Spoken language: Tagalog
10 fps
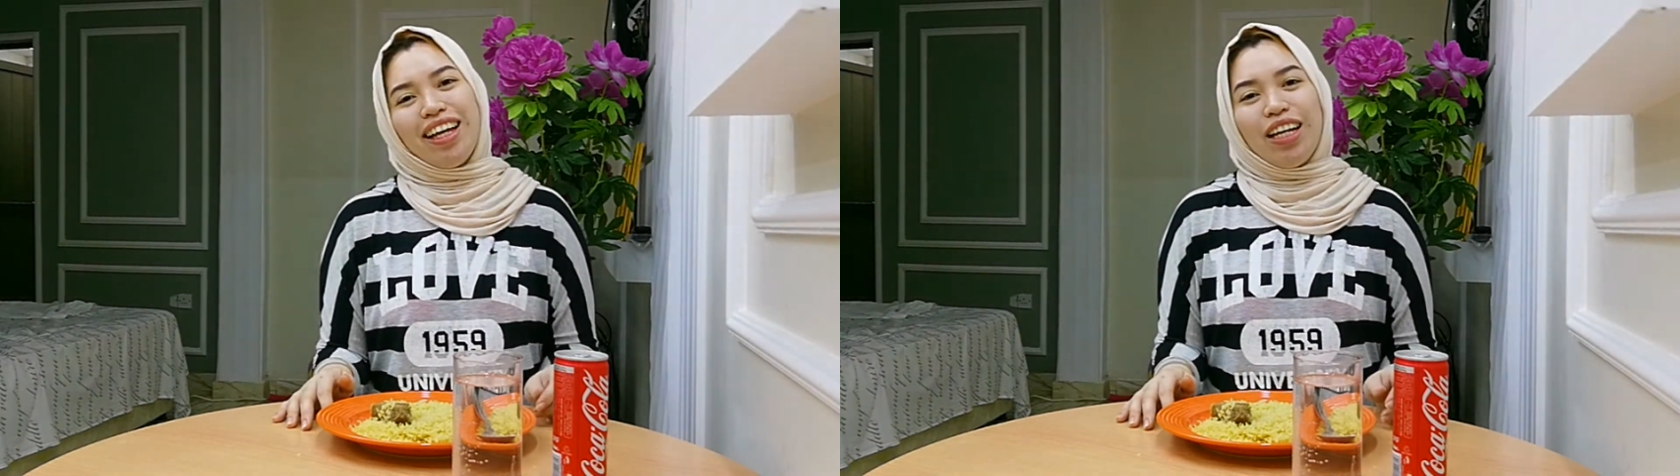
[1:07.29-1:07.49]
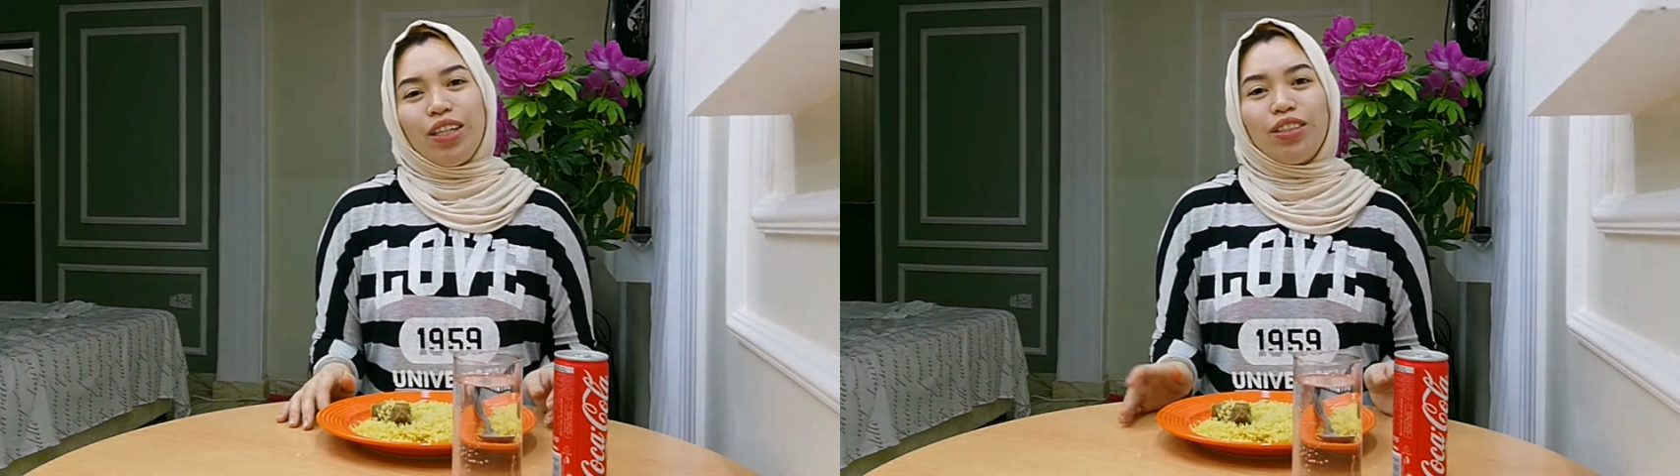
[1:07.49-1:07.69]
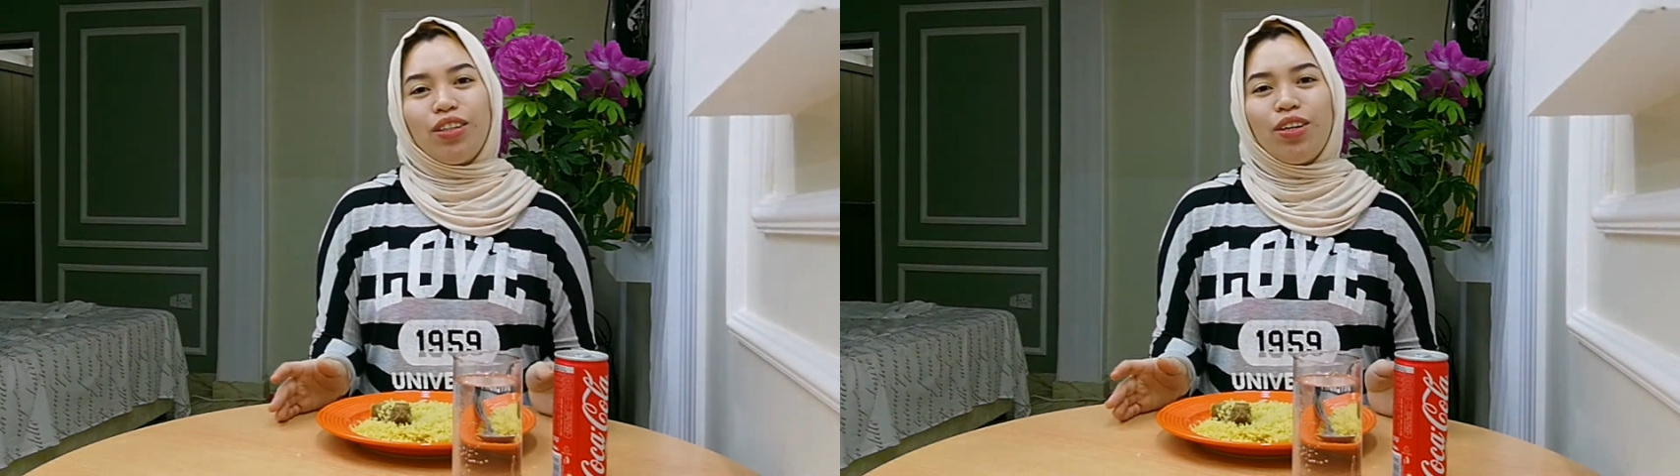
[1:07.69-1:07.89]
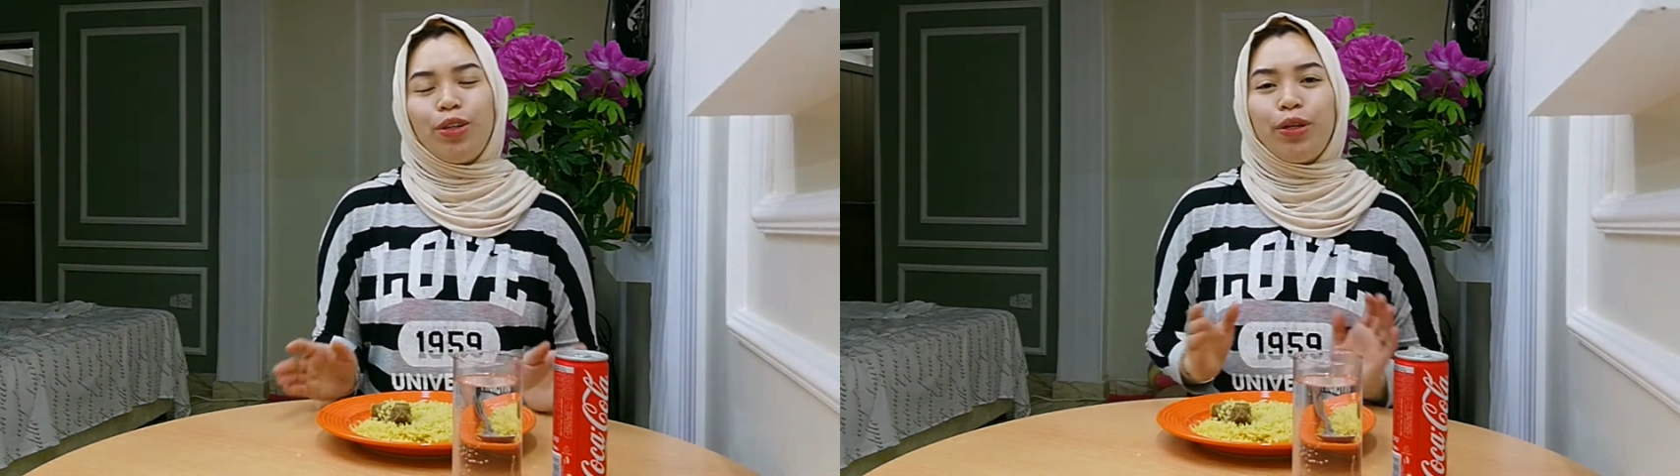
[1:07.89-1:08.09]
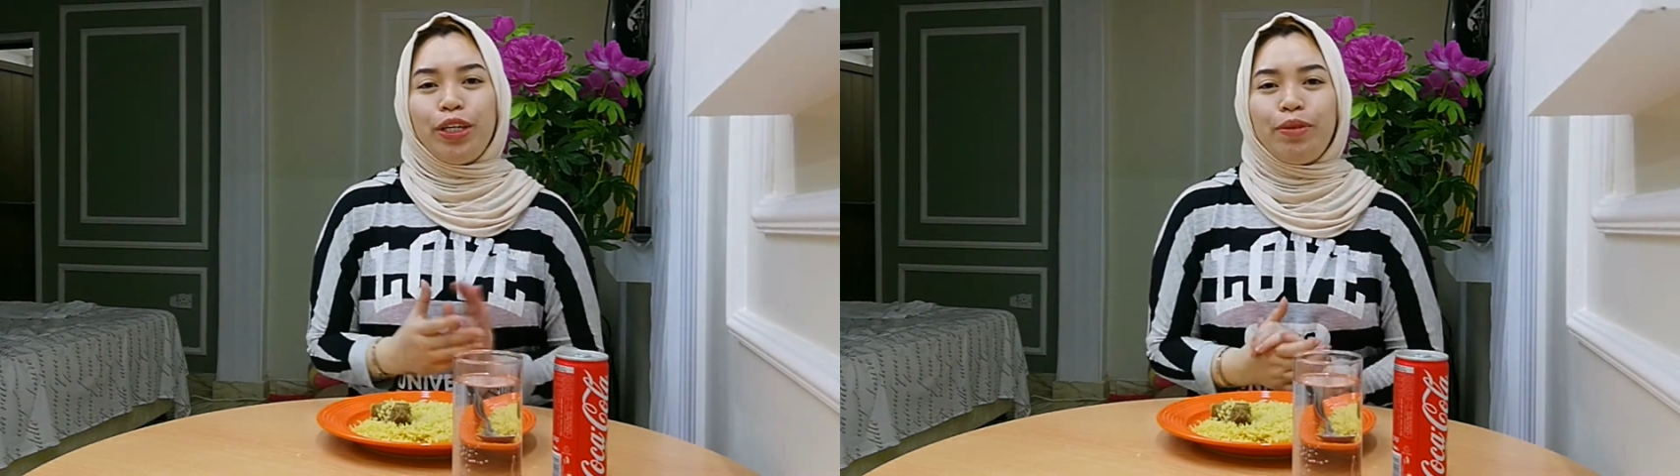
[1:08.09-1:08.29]
So,
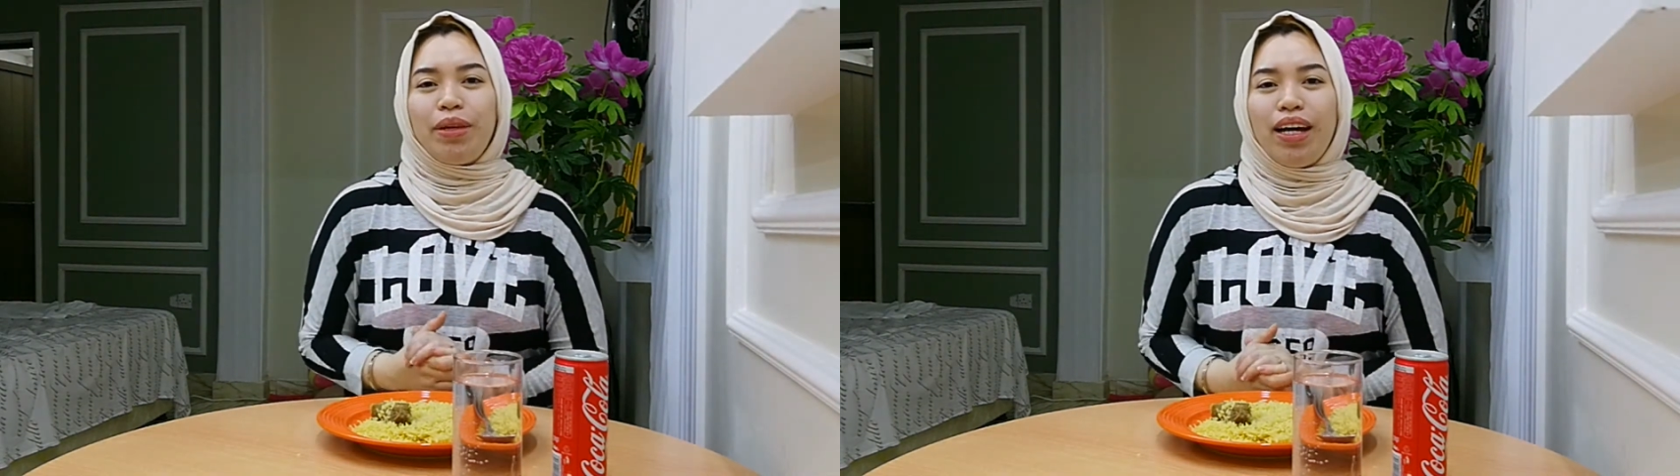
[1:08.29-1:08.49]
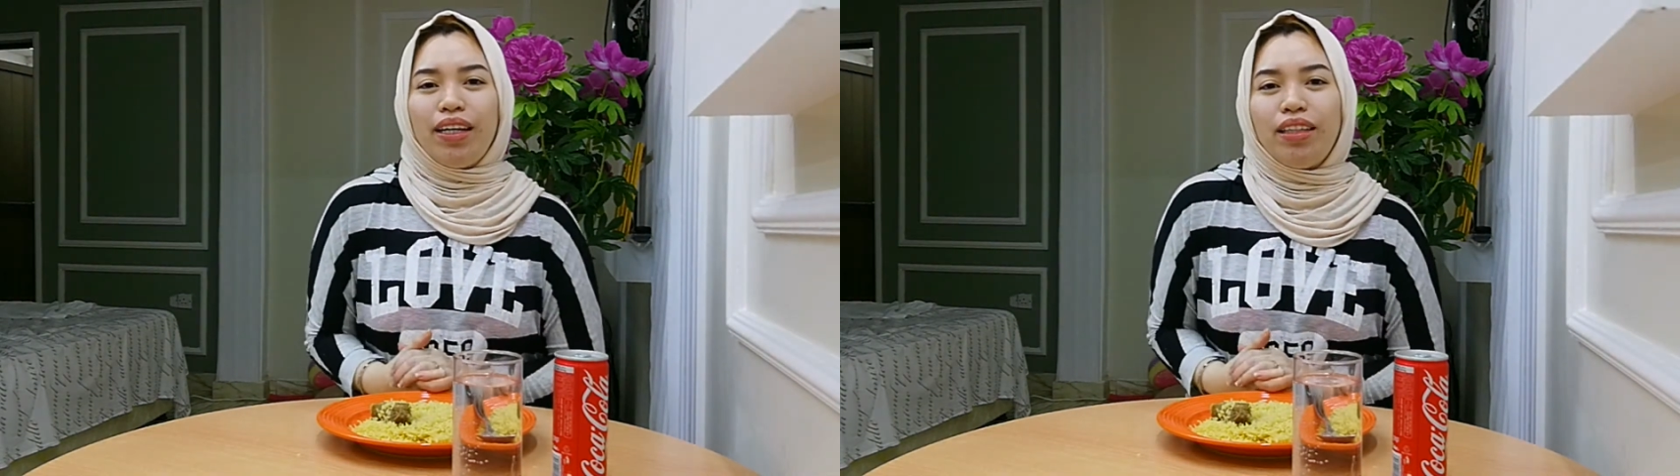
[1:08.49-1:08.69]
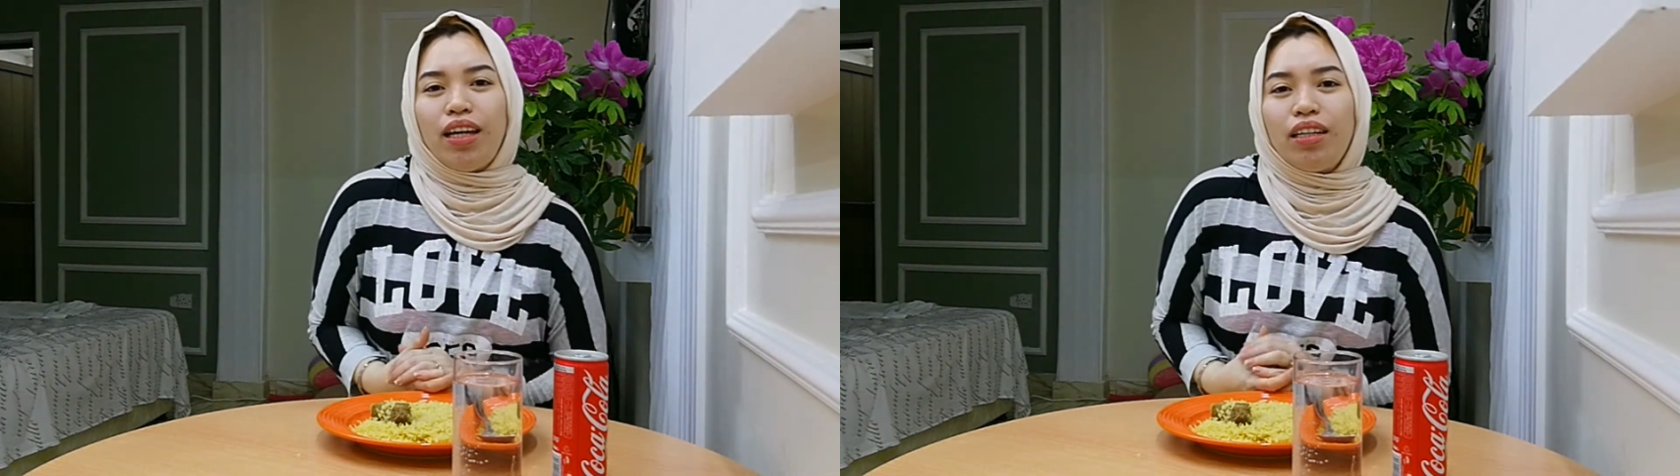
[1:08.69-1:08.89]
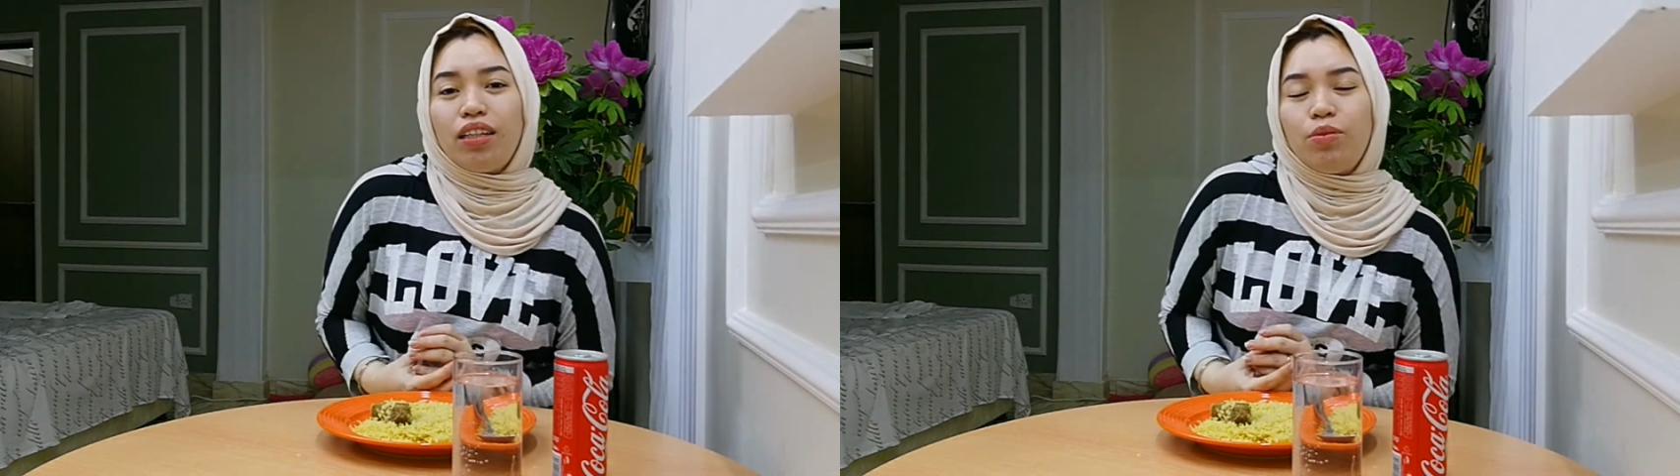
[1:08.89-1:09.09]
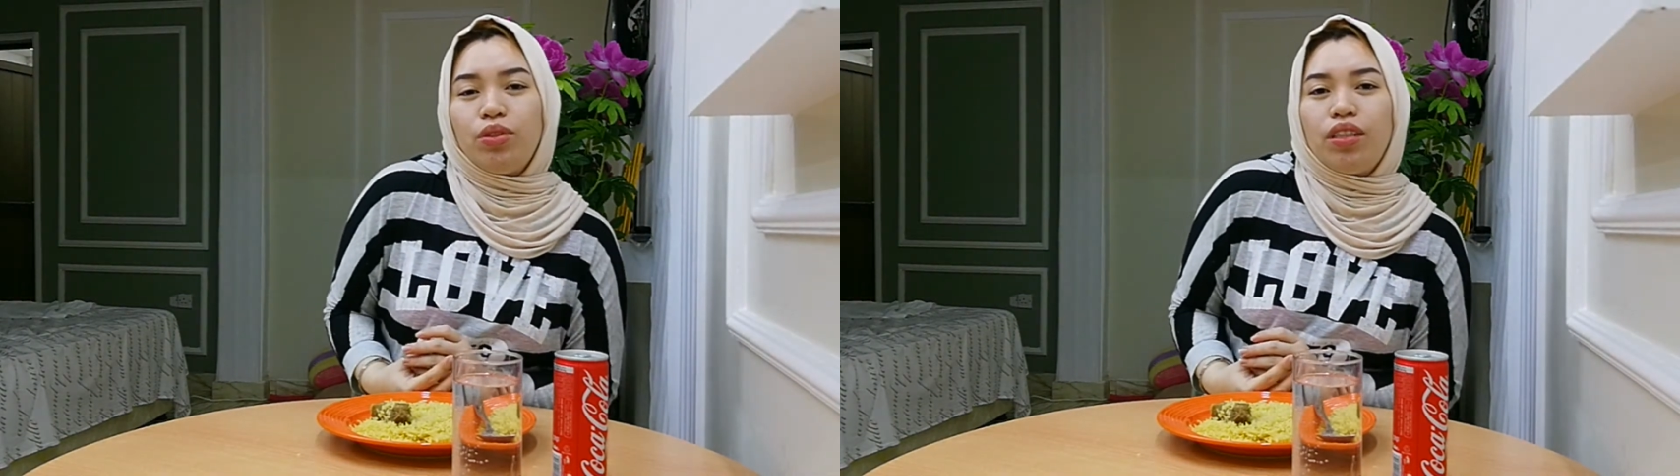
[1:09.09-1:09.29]
yun mga kaibigan,
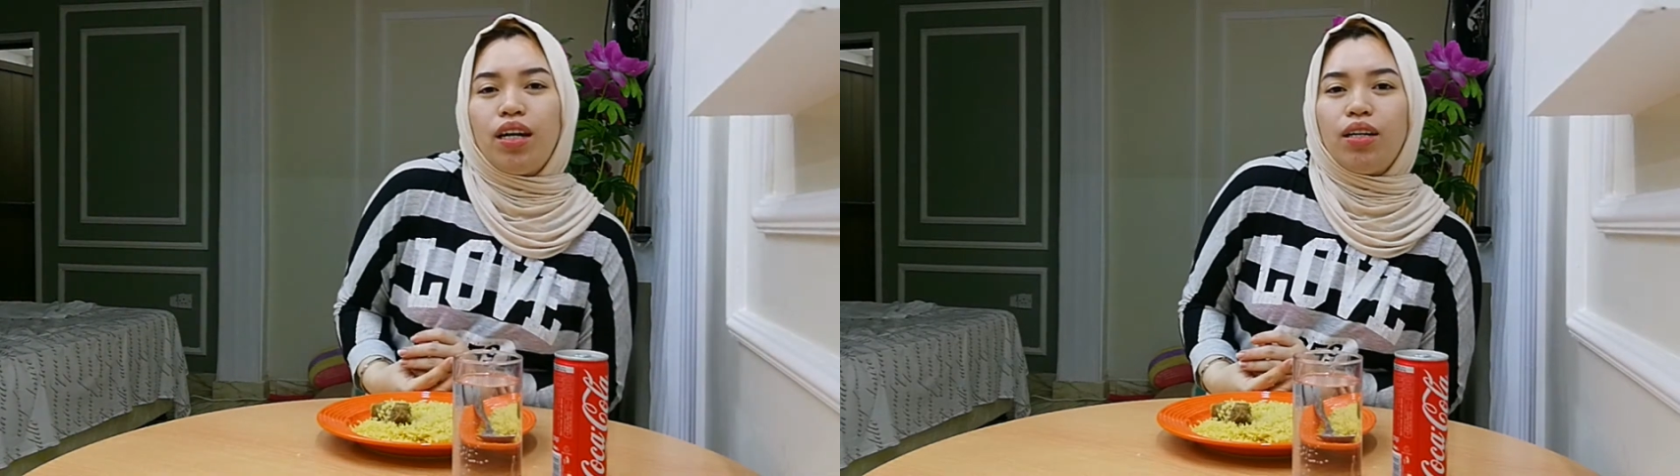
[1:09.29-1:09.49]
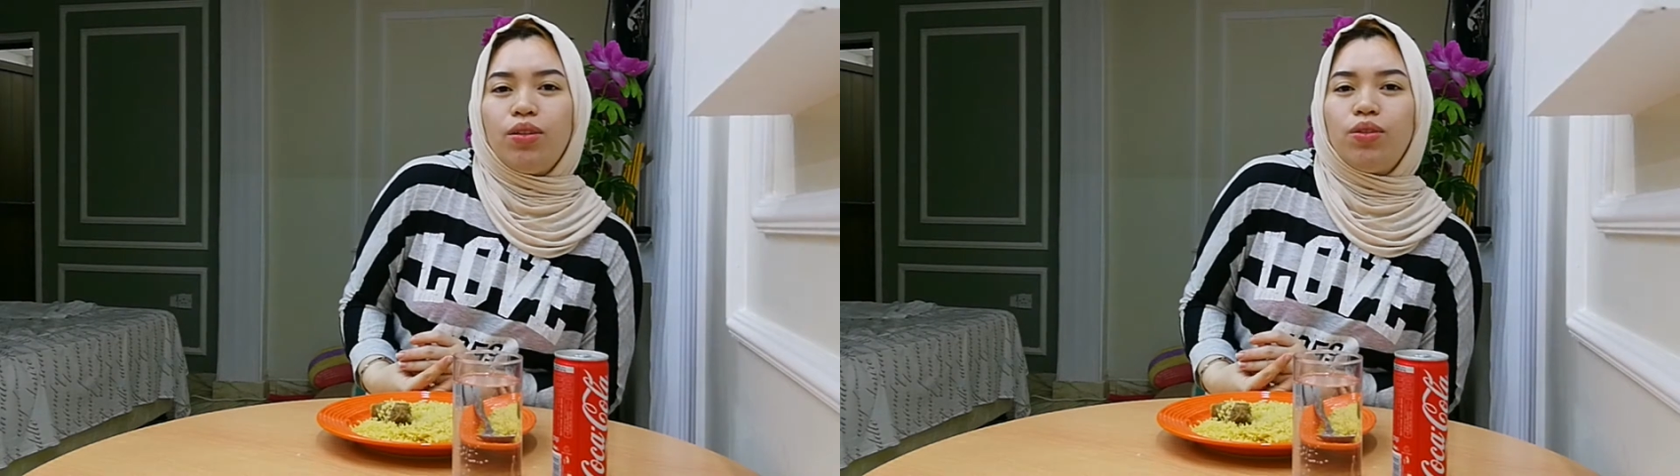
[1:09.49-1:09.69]
kamusta kayo?